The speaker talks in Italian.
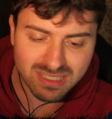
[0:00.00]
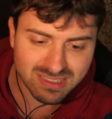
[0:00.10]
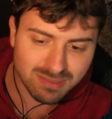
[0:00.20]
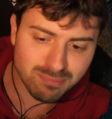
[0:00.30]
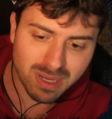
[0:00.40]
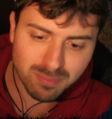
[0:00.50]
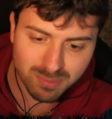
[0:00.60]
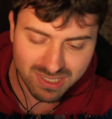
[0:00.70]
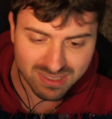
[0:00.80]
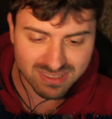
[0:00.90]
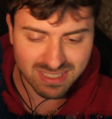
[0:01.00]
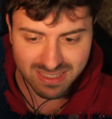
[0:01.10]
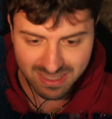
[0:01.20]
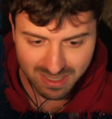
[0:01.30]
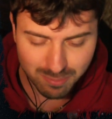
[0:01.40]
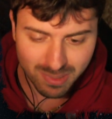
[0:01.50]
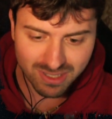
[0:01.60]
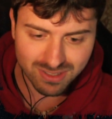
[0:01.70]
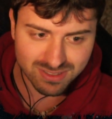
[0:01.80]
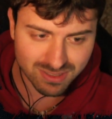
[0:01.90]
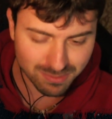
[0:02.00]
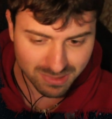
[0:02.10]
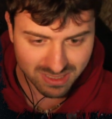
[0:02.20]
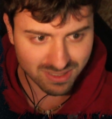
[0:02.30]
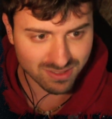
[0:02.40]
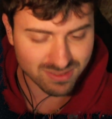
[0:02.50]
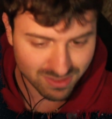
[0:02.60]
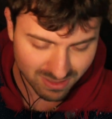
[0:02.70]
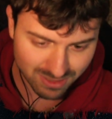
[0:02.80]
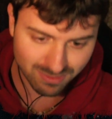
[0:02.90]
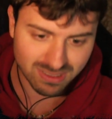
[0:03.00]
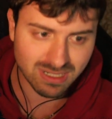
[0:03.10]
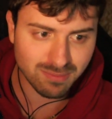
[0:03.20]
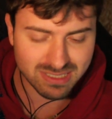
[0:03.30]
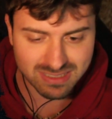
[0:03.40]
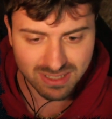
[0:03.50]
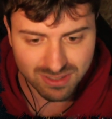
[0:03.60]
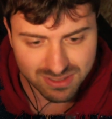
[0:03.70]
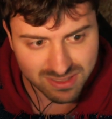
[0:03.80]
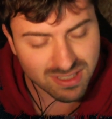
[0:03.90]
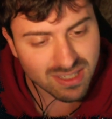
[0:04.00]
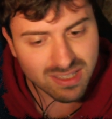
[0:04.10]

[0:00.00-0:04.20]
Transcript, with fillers: di, bambini segnerebbe in contropiede contro una squadra messa così